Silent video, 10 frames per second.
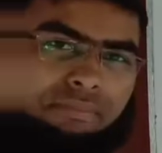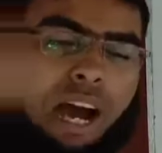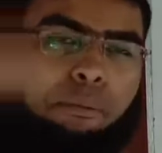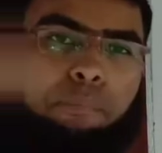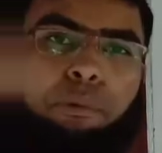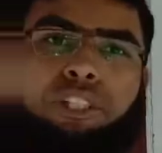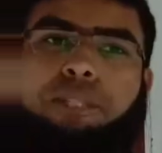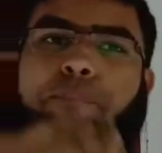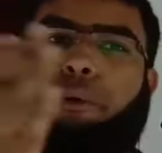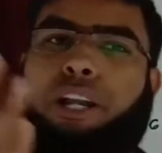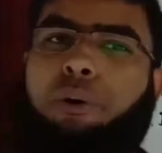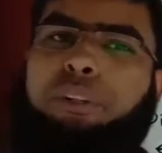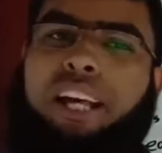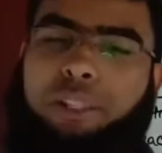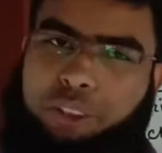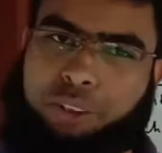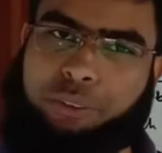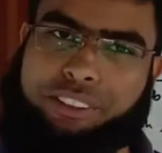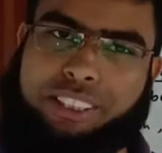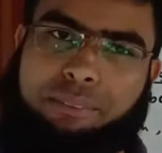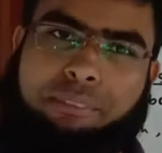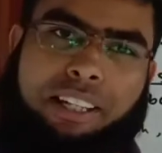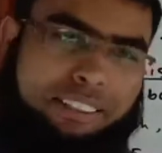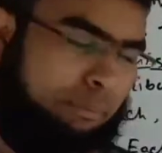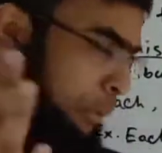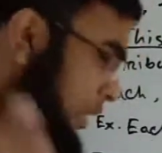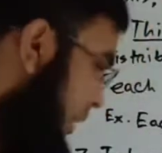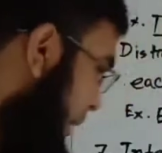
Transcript: আমরা পজিটিভ প্রোনাউন নিয়ে আলোচনা করেছিলাম আচ্ছা পজিটিভ